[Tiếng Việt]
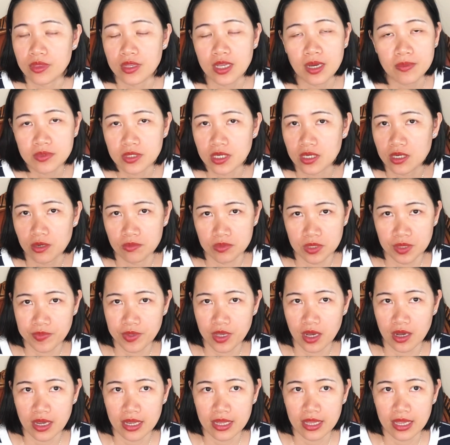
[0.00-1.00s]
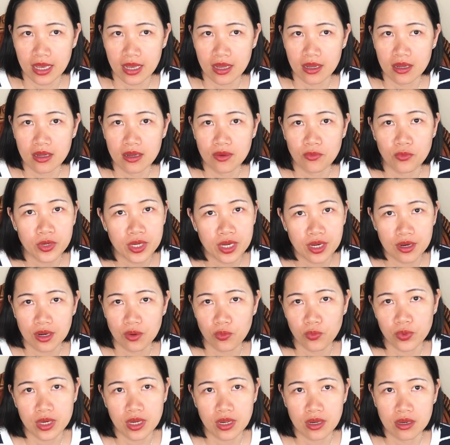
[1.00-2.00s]
cấp trên không chấp nhận cả nhà quy định
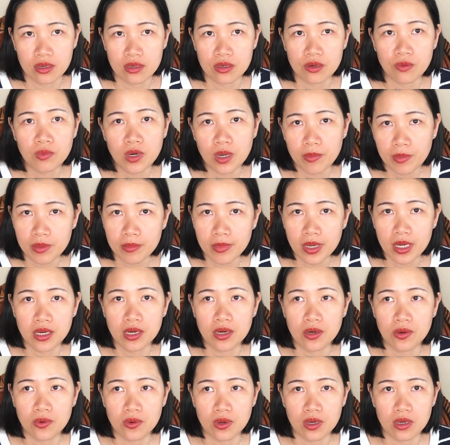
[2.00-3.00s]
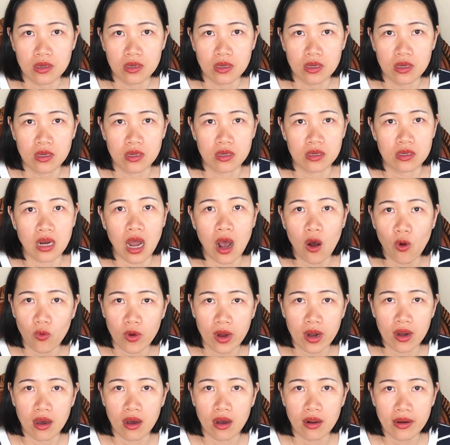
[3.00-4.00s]
là quy định đúng là bên mỹ này luôn á đâu
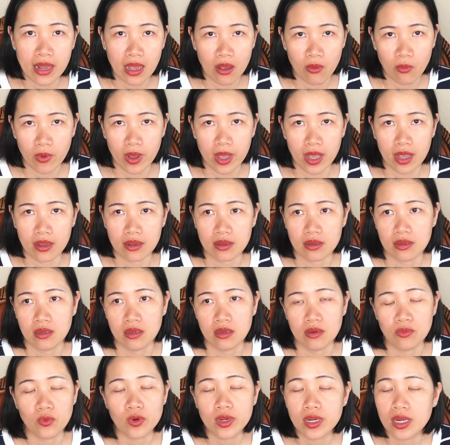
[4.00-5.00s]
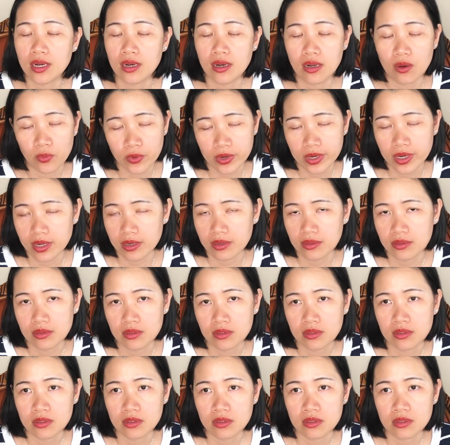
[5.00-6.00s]
ra đó đàng hoàng quy định là quy định
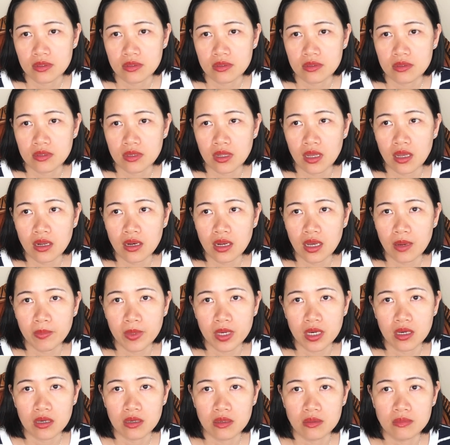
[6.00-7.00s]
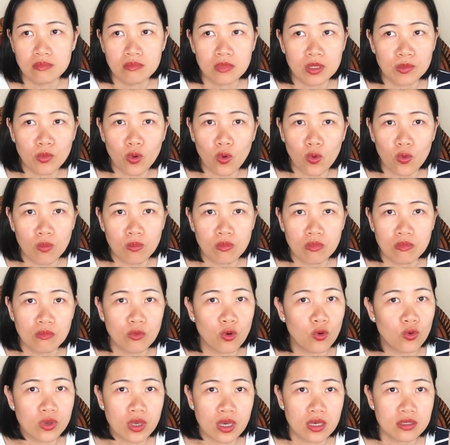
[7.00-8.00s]
thế là mình mình buồn
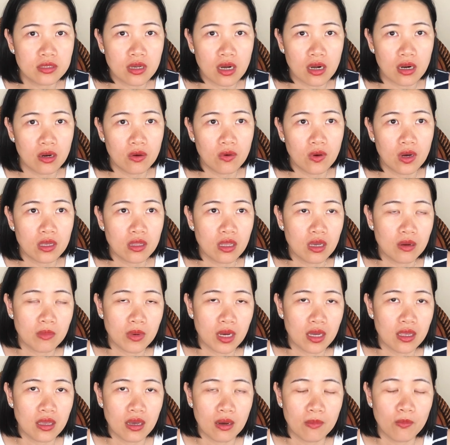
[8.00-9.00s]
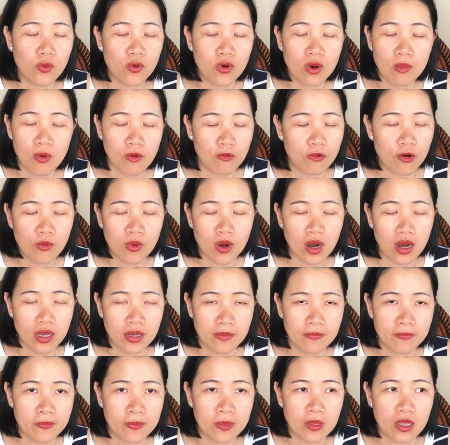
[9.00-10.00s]
buồn dễ sợ luôn á nhưng mà giờ buồn có một phút thôi
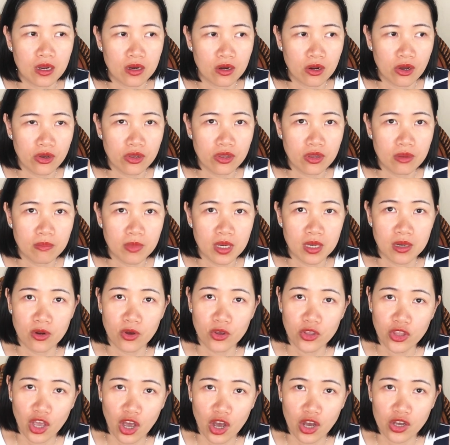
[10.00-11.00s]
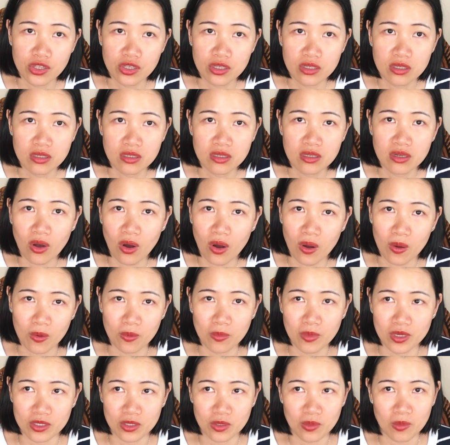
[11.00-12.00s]
giờ nói mình nói nhỏ với đứa con
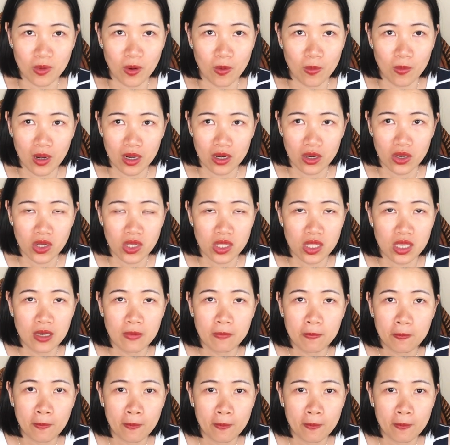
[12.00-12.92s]
của mình trong bụng á nói rồi chứ